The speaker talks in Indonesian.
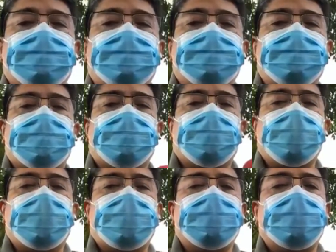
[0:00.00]
Segeralah
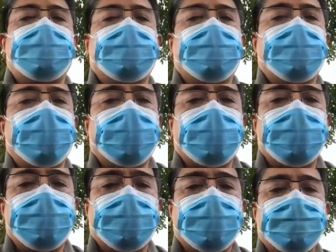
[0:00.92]
ia dikeluarkan
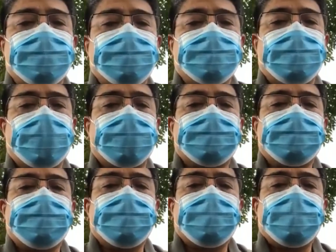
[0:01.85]
dari tutupan.
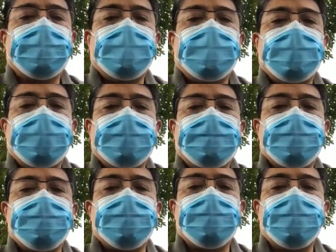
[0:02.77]
Ia
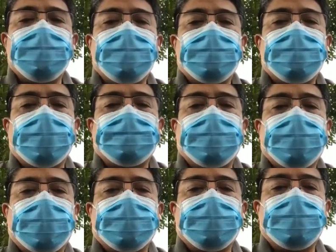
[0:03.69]
bercukur dan
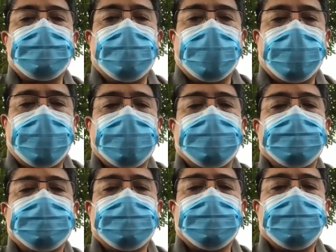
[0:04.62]
berganti pakaian.
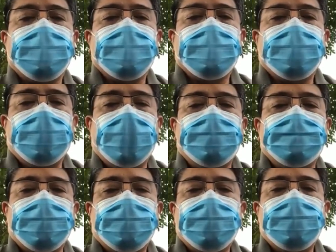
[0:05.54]
Lalu
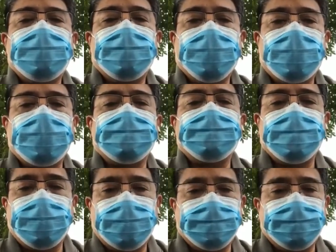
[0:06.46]
pergi menghadap Firaun.